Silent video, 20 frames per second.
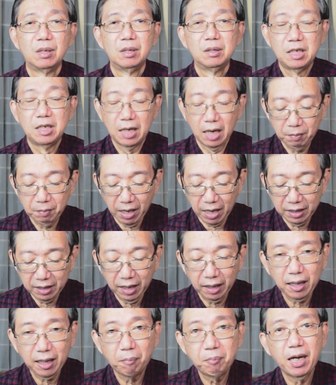Di dalam
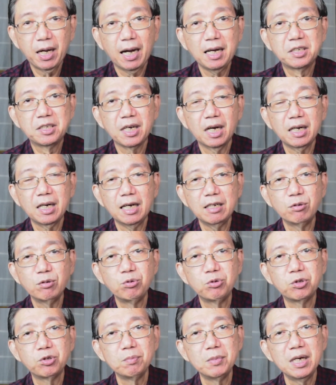Alkitab diajarkan
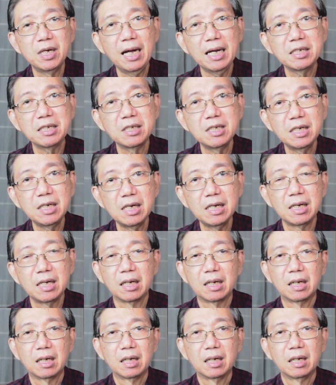untuk mengasihi
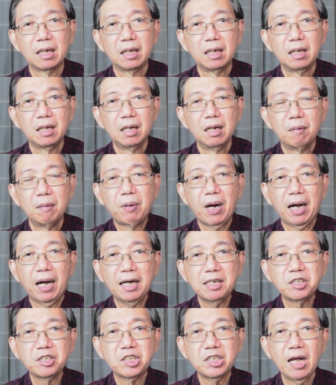
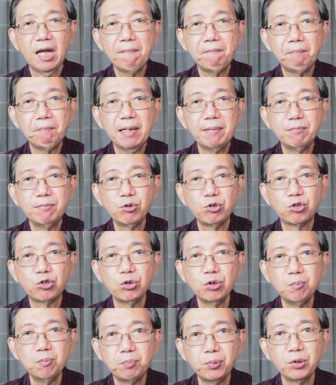Bahkan sampai
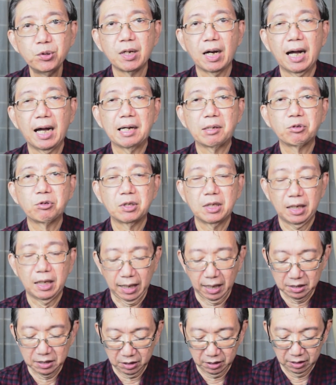musuh pun harus
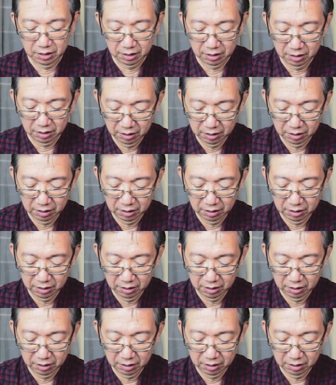dikasih.